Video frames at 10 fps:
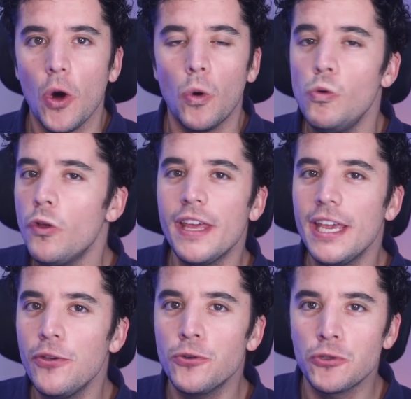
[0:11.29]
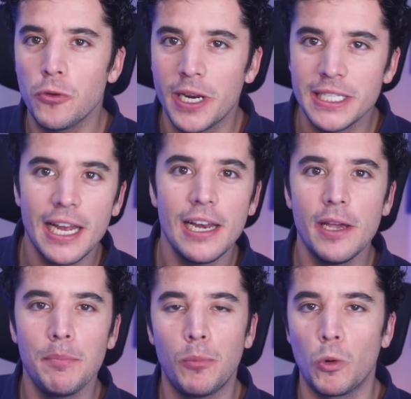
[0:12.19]
uno de ellos
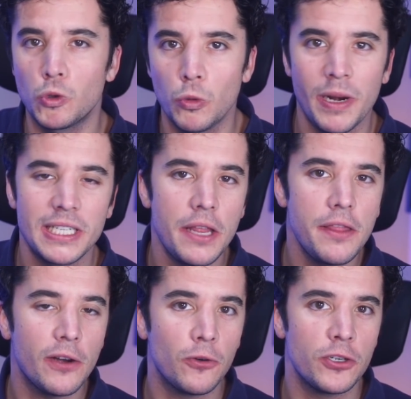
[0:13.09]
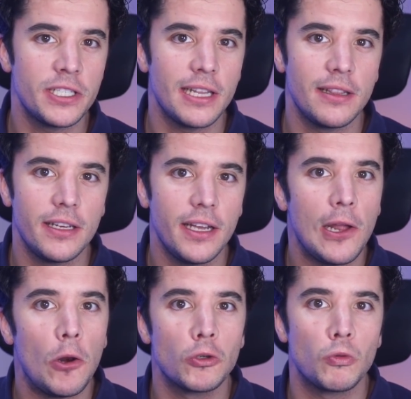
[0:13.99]
sobresale por su presencia constante en los